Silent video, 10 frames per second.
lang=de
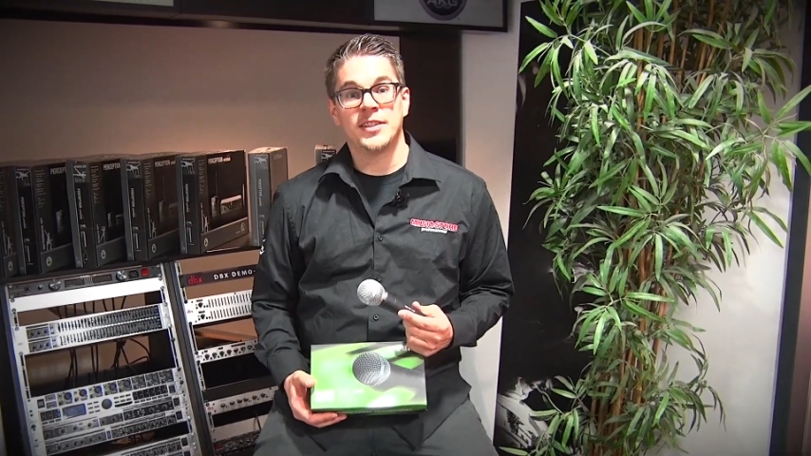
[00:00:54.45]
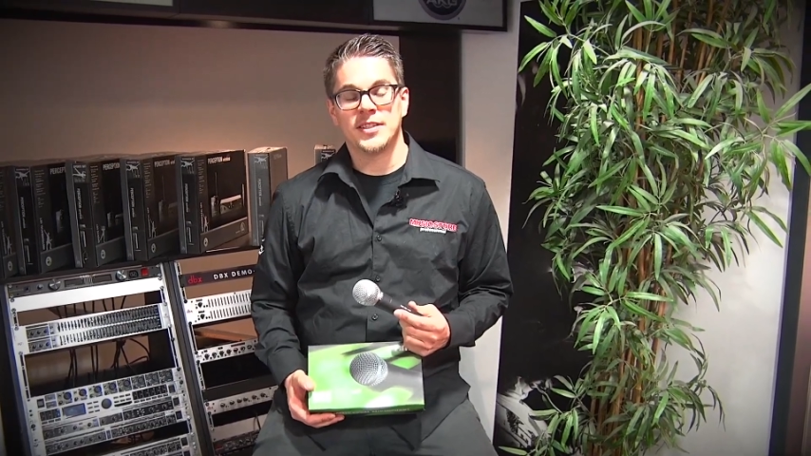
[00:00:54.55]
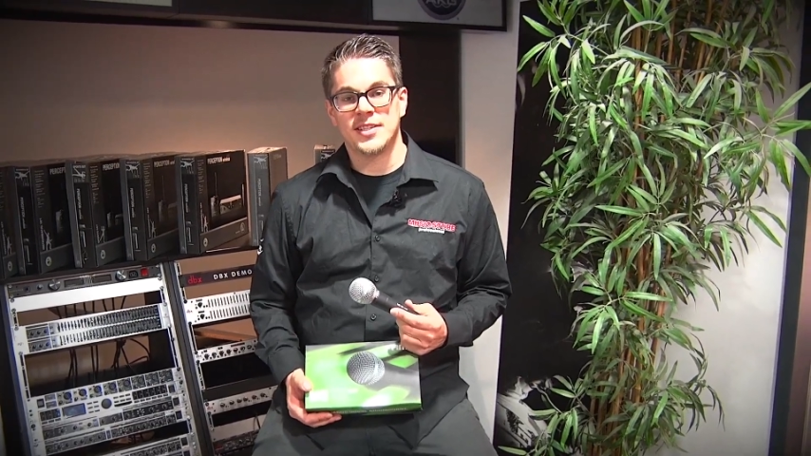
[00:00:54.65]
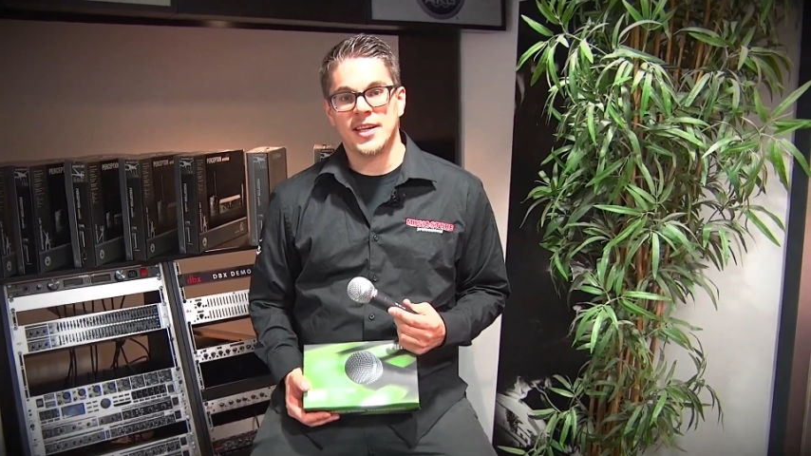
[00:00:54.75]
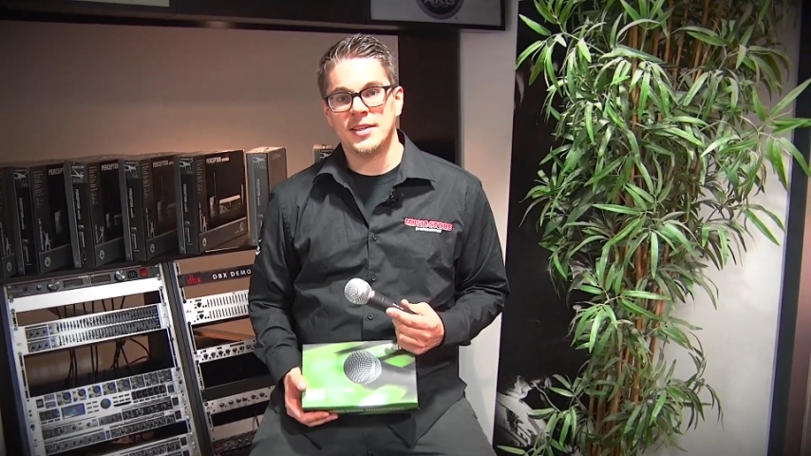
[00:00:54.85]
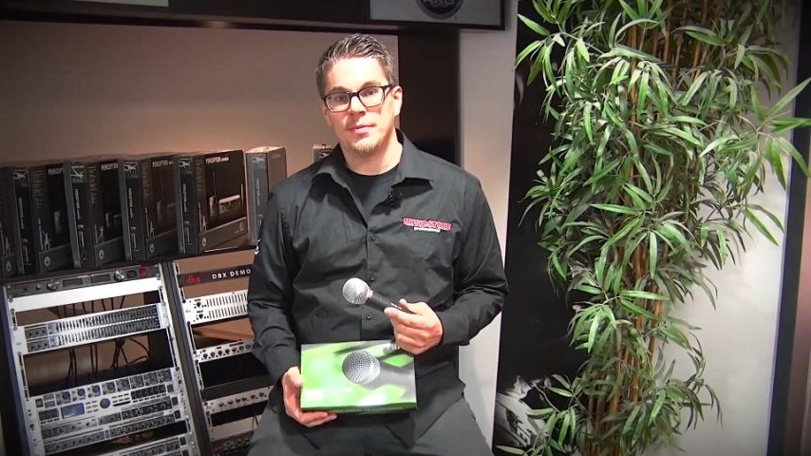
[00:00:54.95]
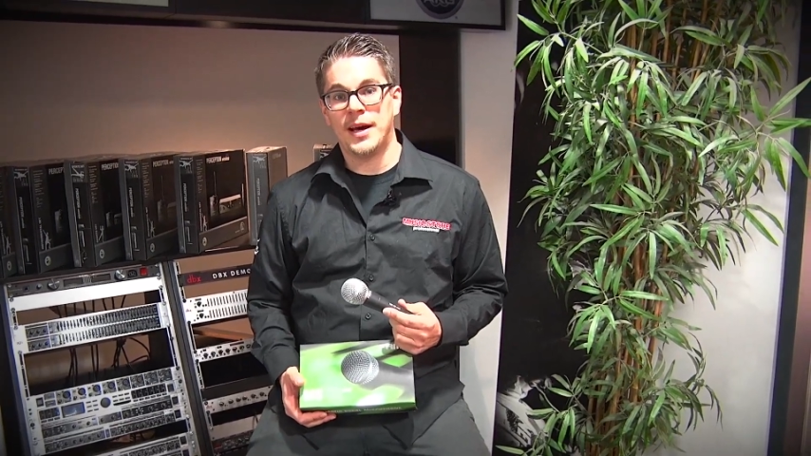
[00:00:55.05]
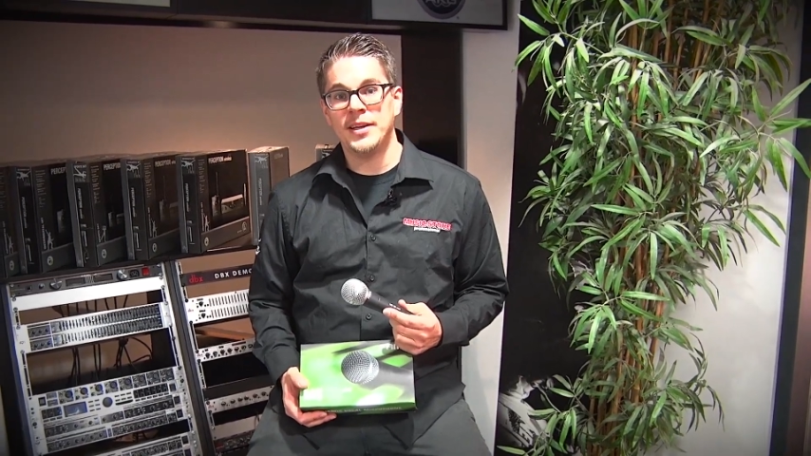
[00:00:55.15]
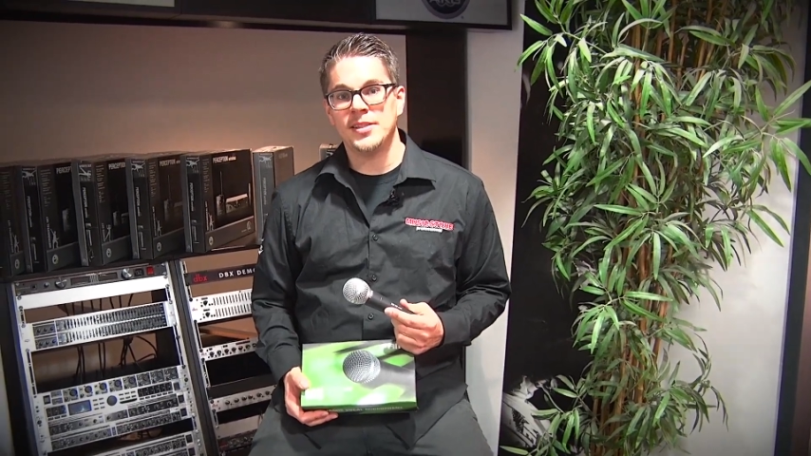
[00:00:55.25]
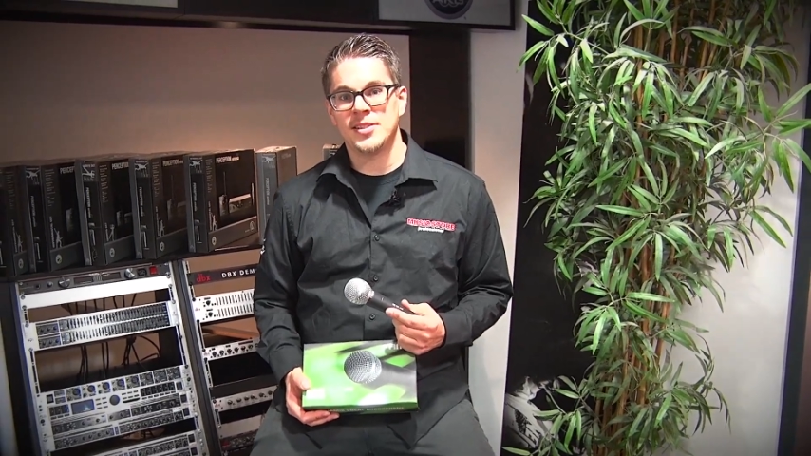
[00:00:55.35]
interessante
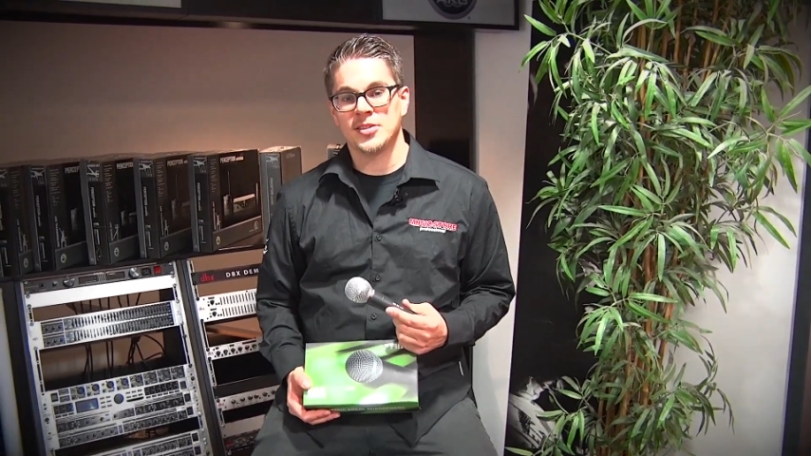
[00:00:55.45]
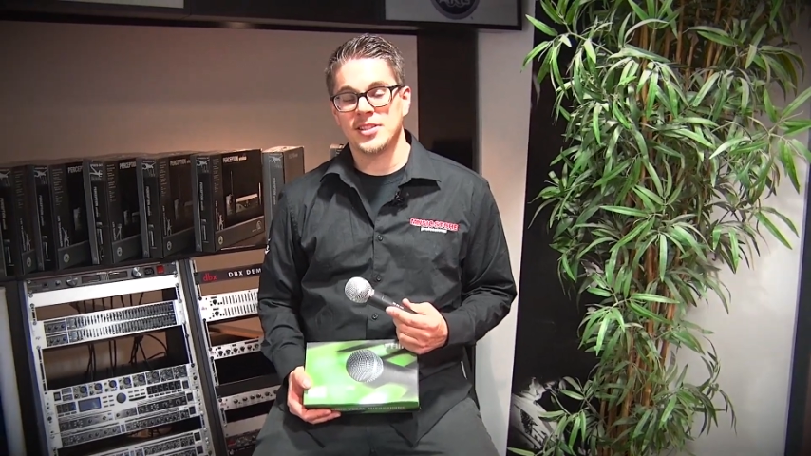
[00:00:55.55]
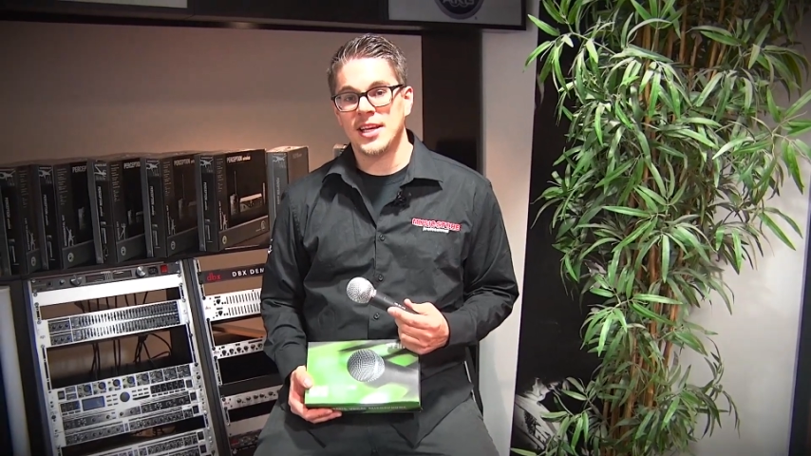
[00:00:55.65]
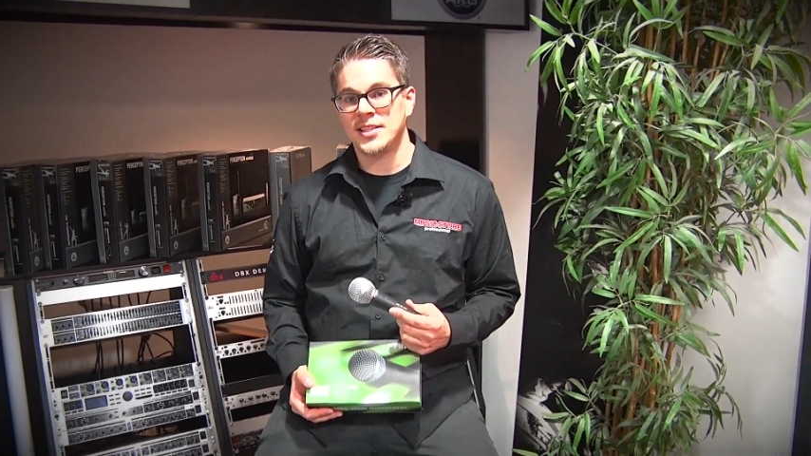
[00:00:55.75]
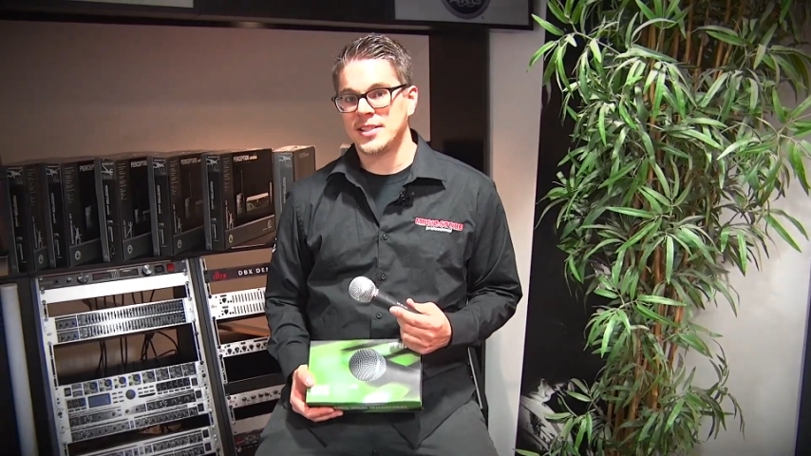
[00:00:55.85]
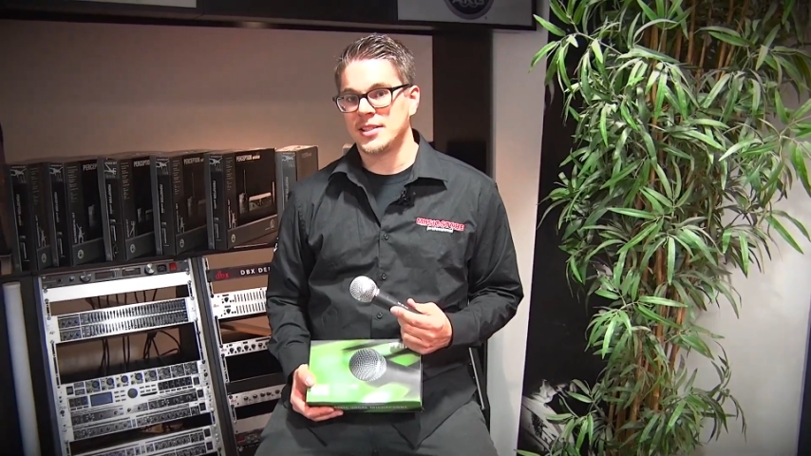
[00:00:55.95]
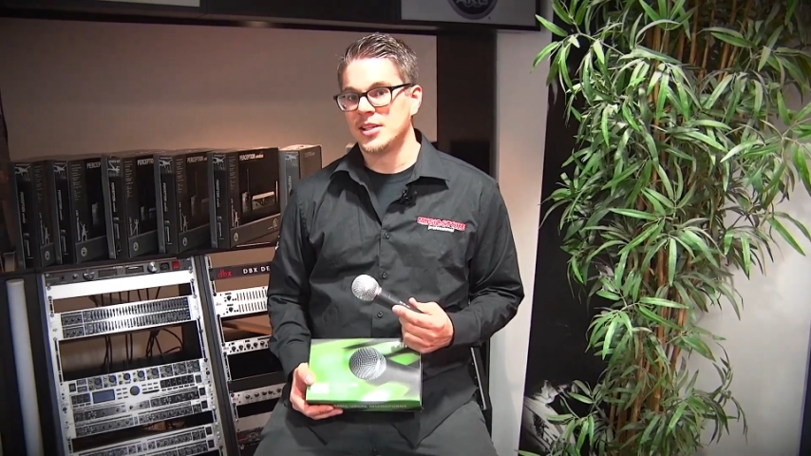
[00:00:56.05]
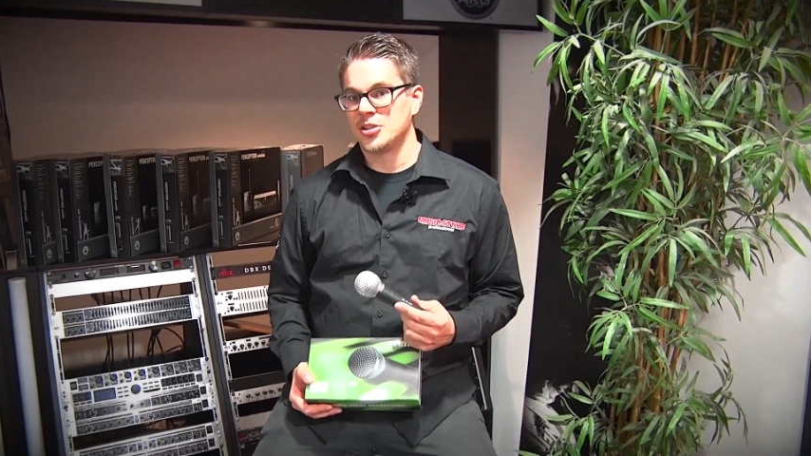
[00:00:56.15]
Bundles und Sets,